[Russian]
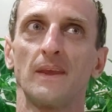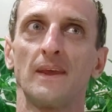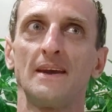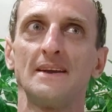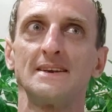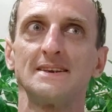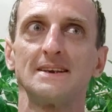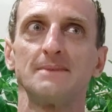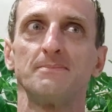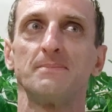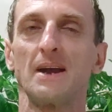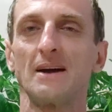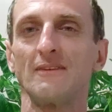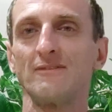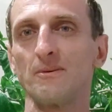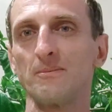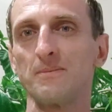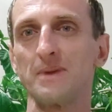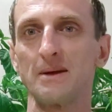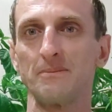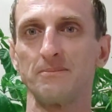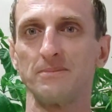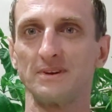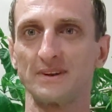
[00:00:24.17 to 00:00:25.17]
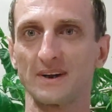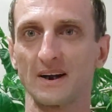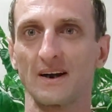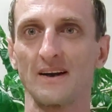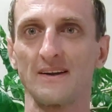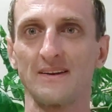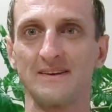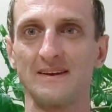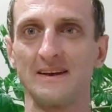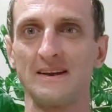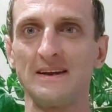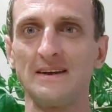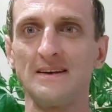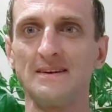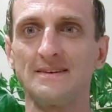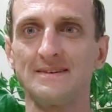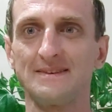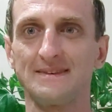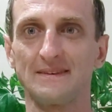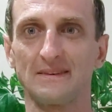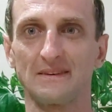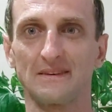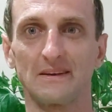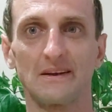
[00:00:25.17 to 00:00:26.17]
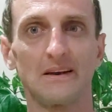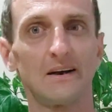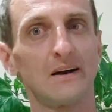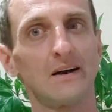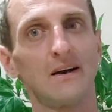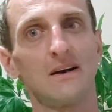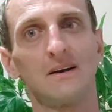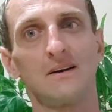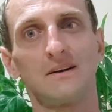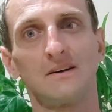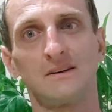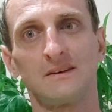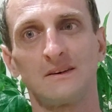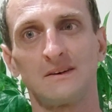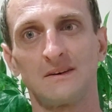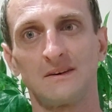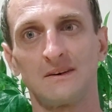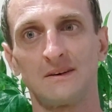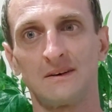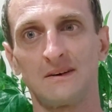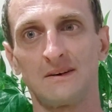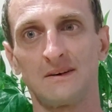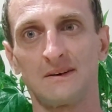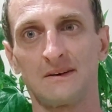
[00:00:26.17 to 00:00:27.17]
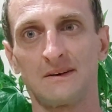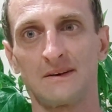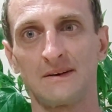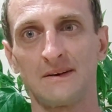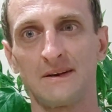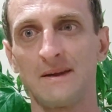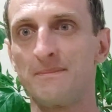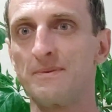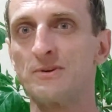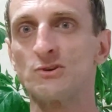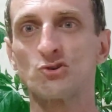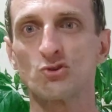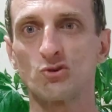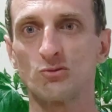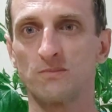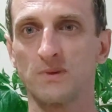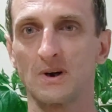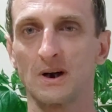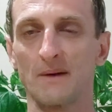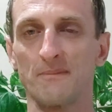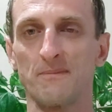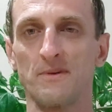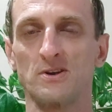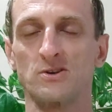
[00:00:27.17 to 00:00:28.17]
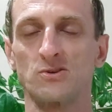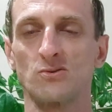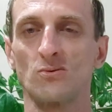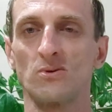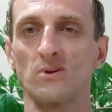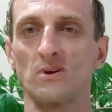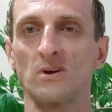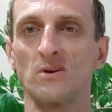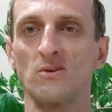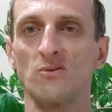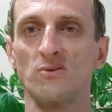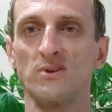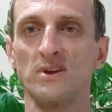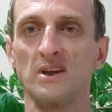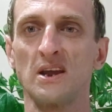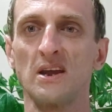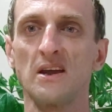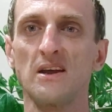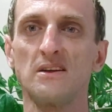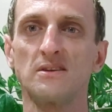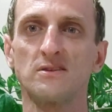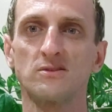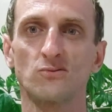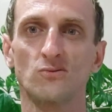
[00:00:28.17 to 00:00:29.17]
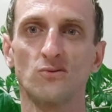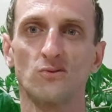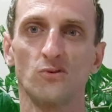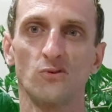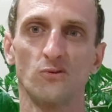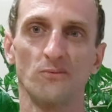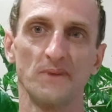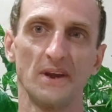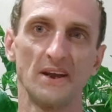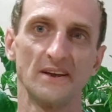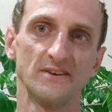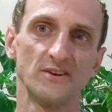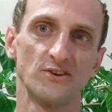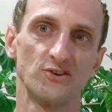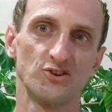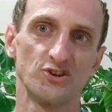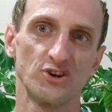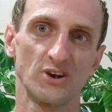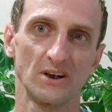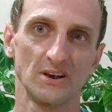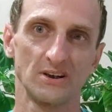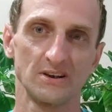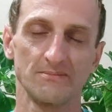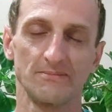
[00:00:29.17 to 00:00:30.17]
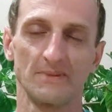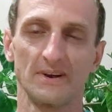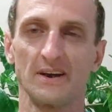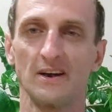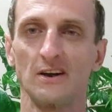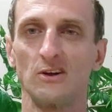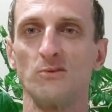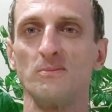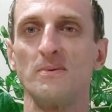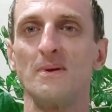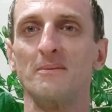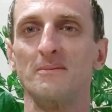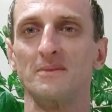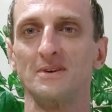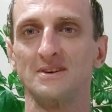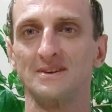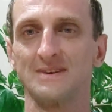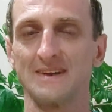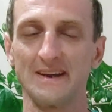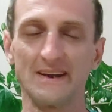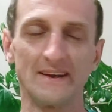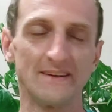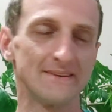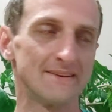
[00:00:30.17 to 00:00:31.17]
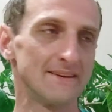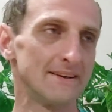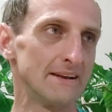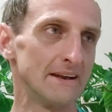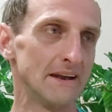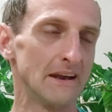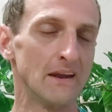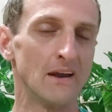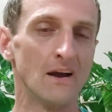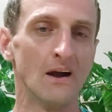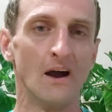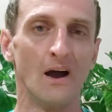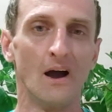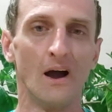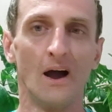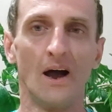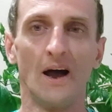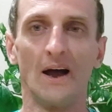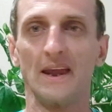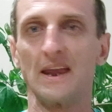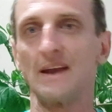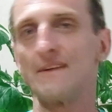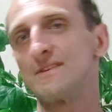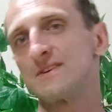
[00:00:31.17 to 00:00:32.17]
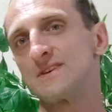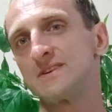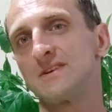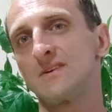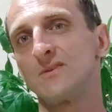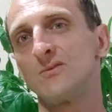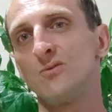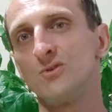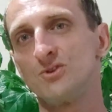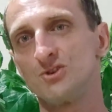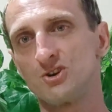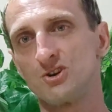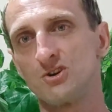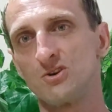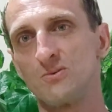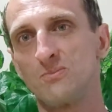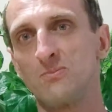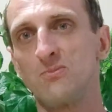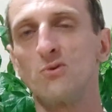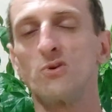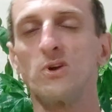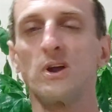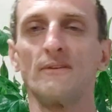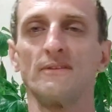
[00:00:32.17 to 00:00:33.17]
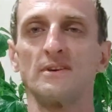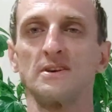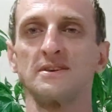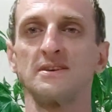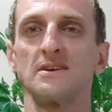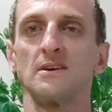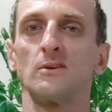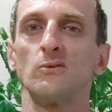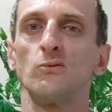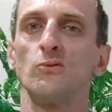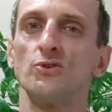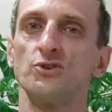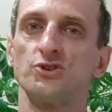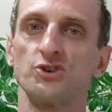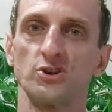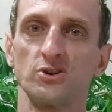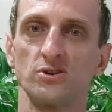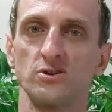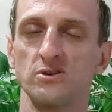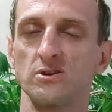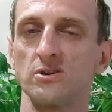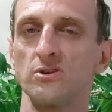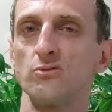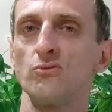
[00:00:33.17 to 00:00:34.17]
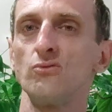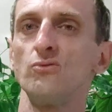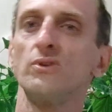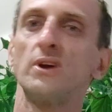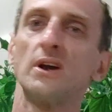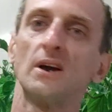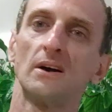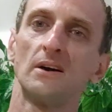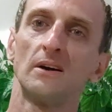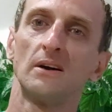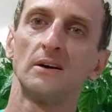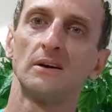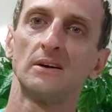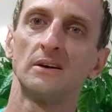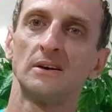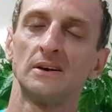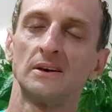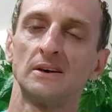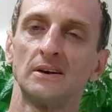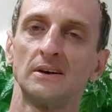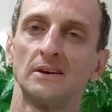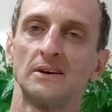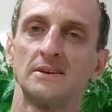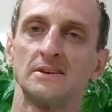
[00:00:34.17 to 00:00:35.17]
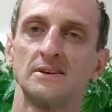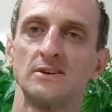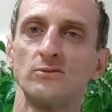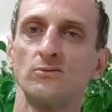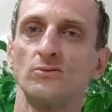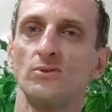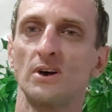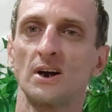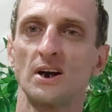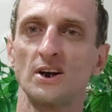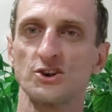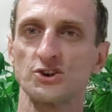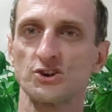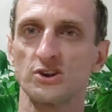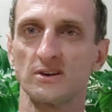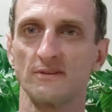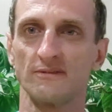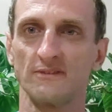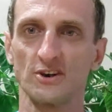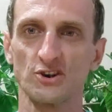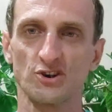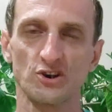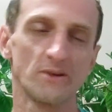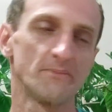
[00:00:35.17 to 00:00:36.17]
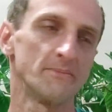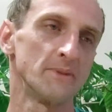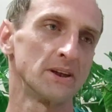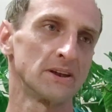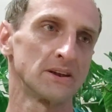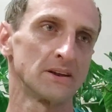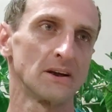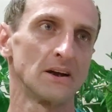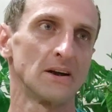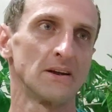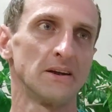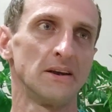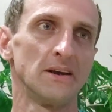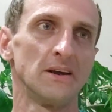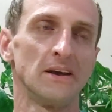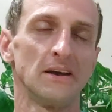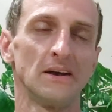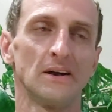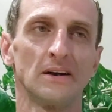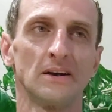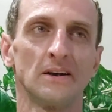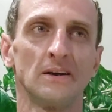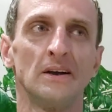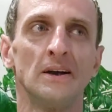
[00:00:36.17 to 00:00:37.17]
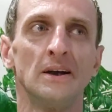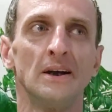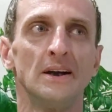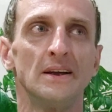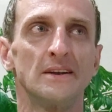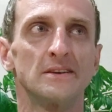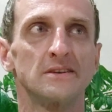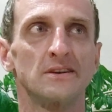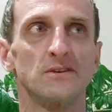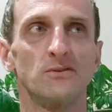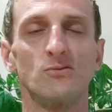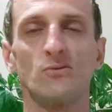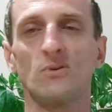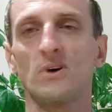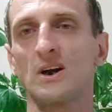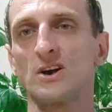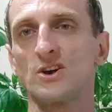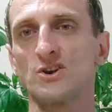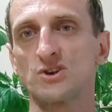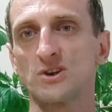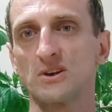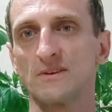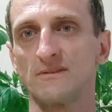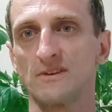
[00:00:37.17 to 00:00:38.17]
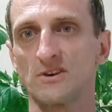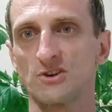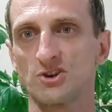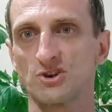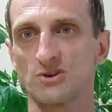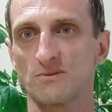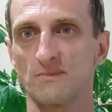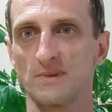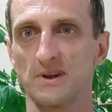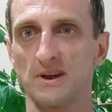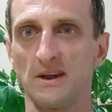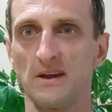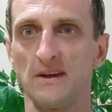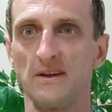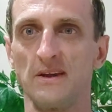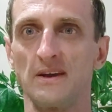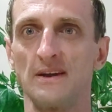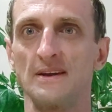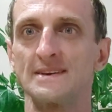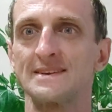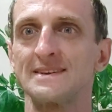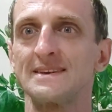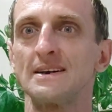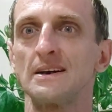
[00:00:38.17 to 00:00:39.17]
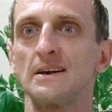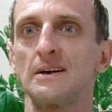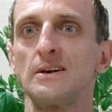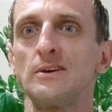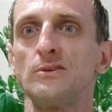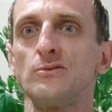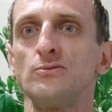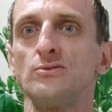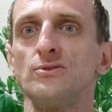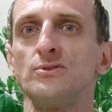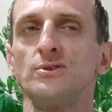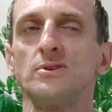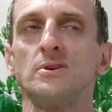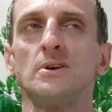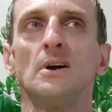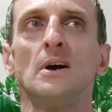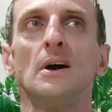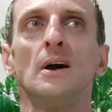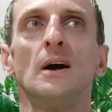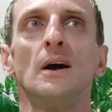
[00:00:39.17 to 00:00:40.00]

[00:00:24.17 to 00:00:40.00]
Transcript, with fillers: если бы я вам не был так интересен, да, а, не пришло бы ко мне столько людей, сколько у меня сейчас моих любимых зрителей. Я вас всех очень люблю, я вас всех очень ценю, я а, ценю каждый ваш комментарий, я ценю каждое ваше мнение, я стараюсь